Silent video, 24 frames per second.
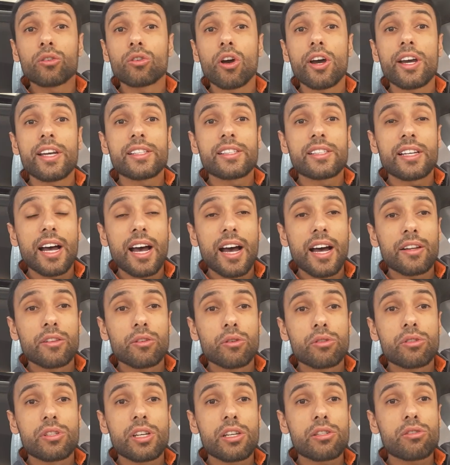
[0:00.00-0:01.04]
dois
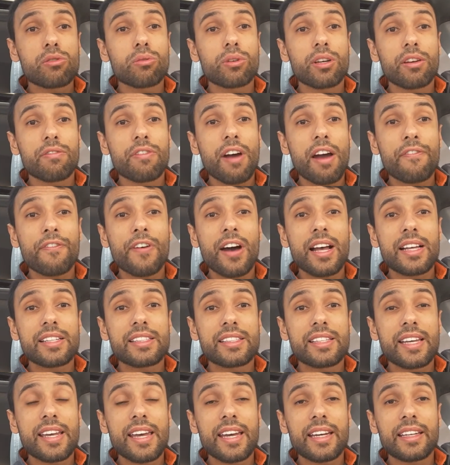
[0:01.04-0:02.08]
anos, isso que vai
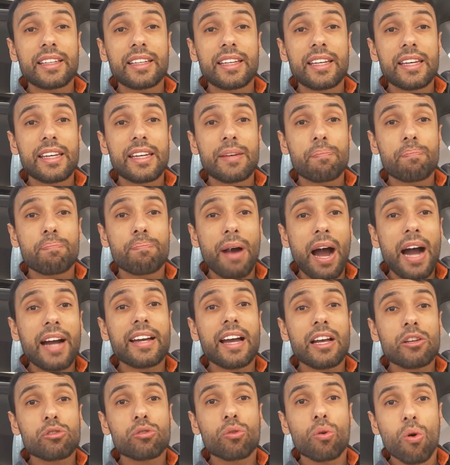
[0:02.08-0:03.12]
fazer que
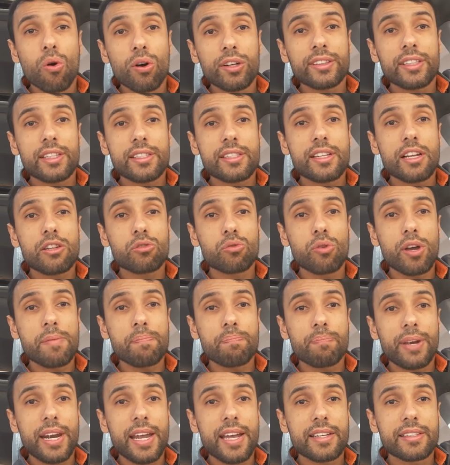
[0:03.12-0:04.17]
pague as contas da sua
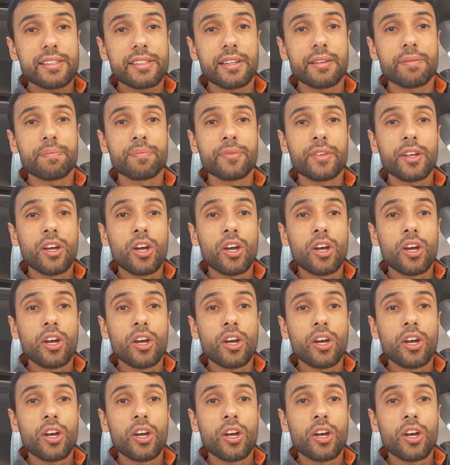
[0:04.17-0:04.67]
empresa.